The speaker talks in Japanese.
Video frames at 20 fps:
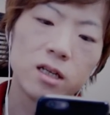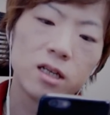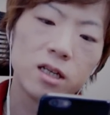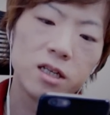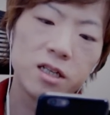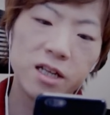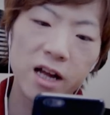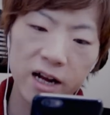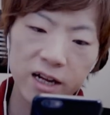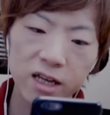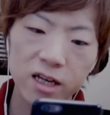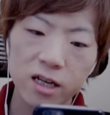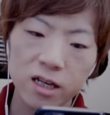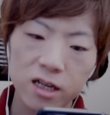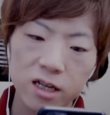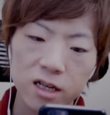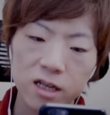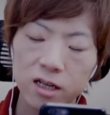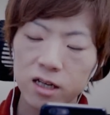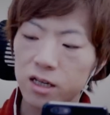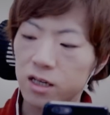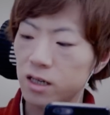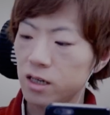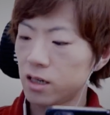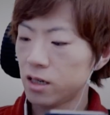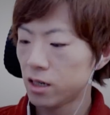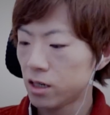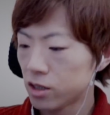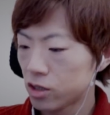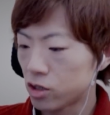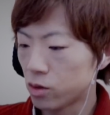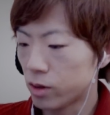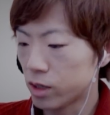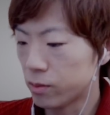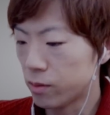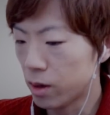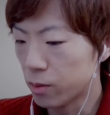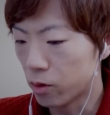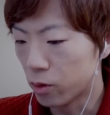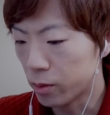左ちょっと
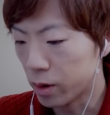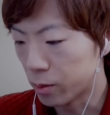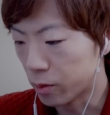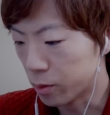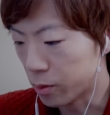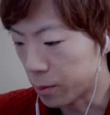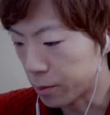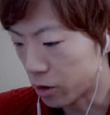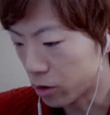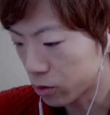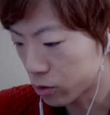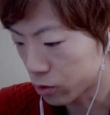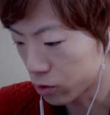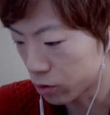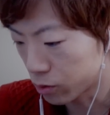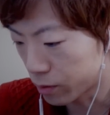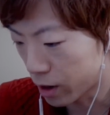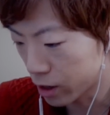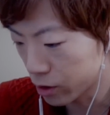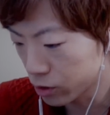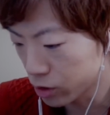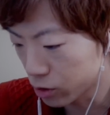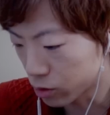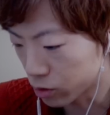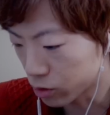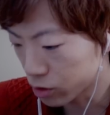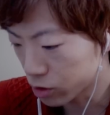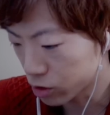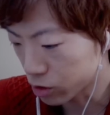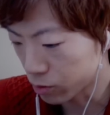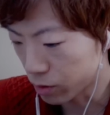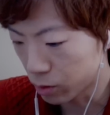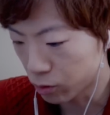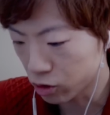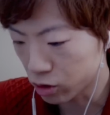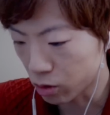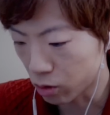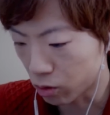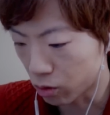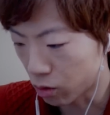待ってメモメモメモこの丸2をちょっと
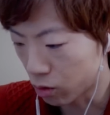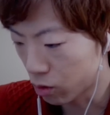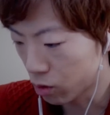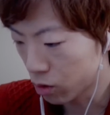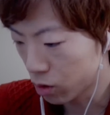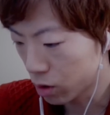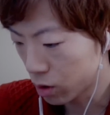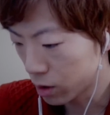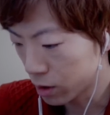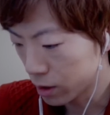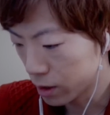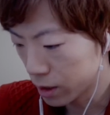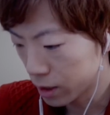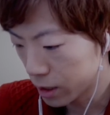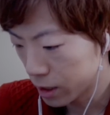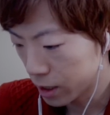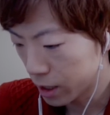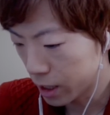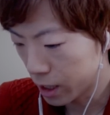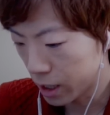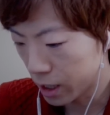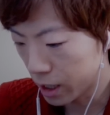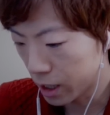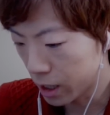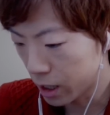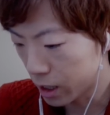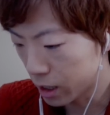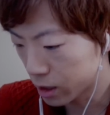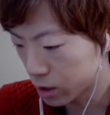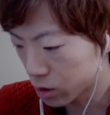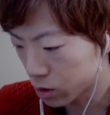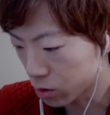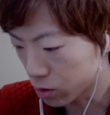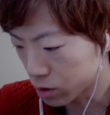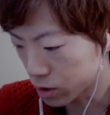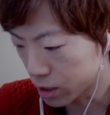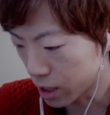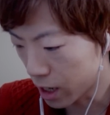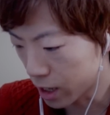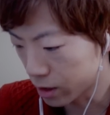メモっておこうえー、っと
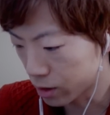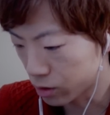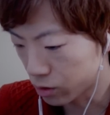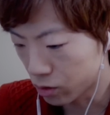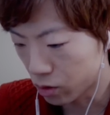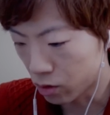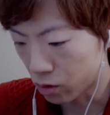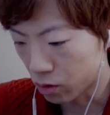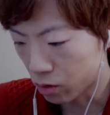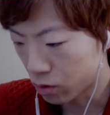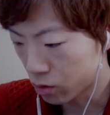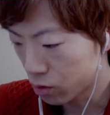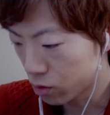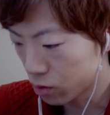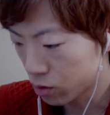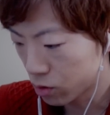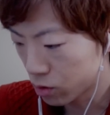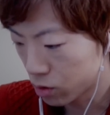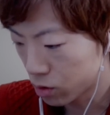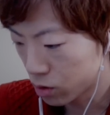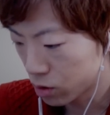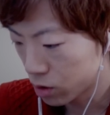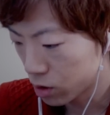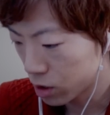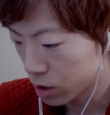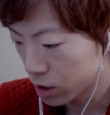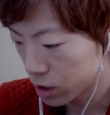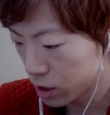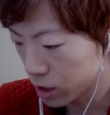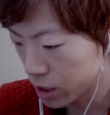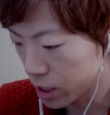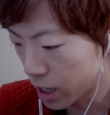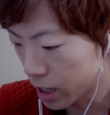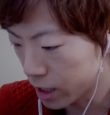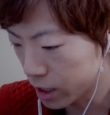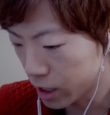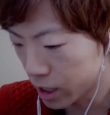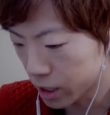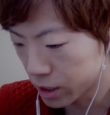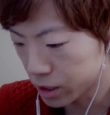3の
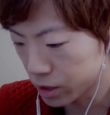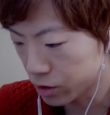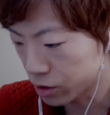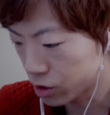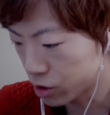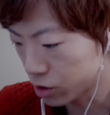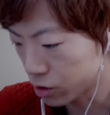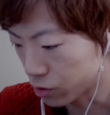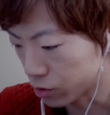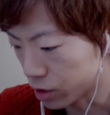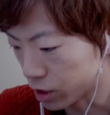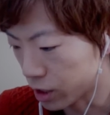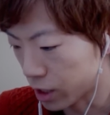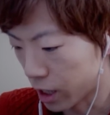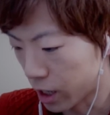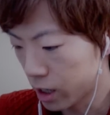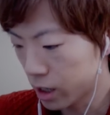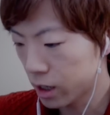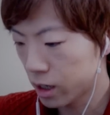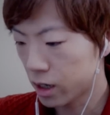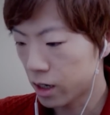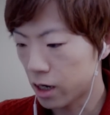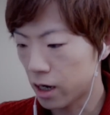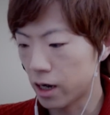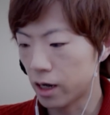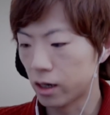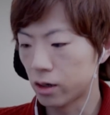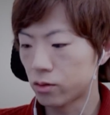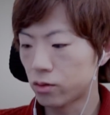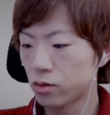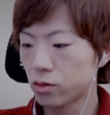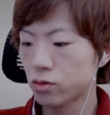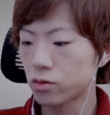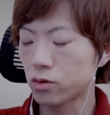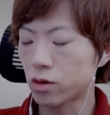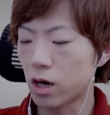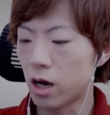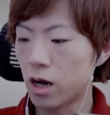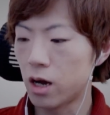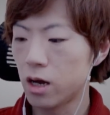左矢印の2ねはいこういうこ
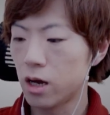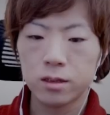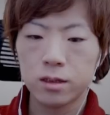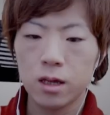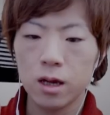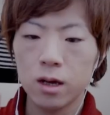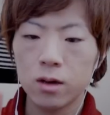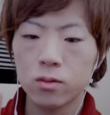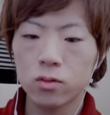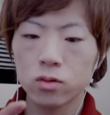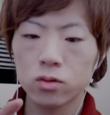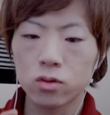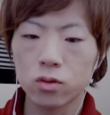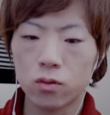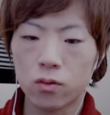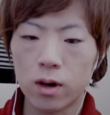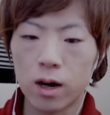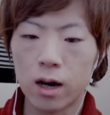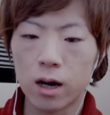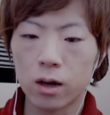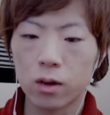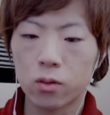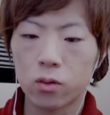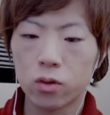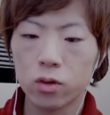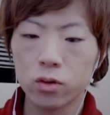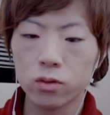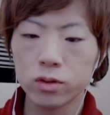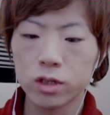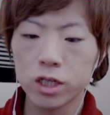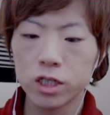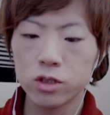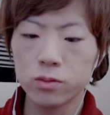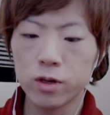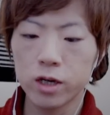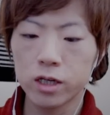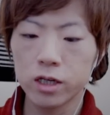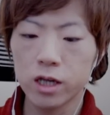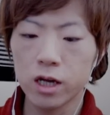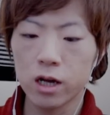とかってことはこれをねじ
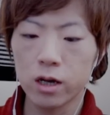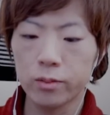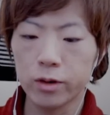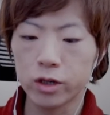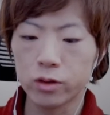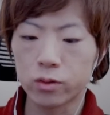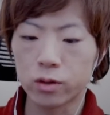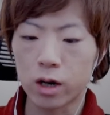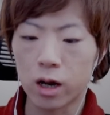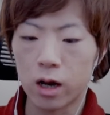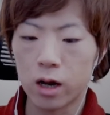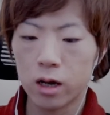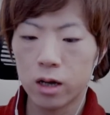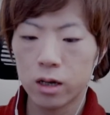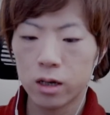巻きでやればいいのか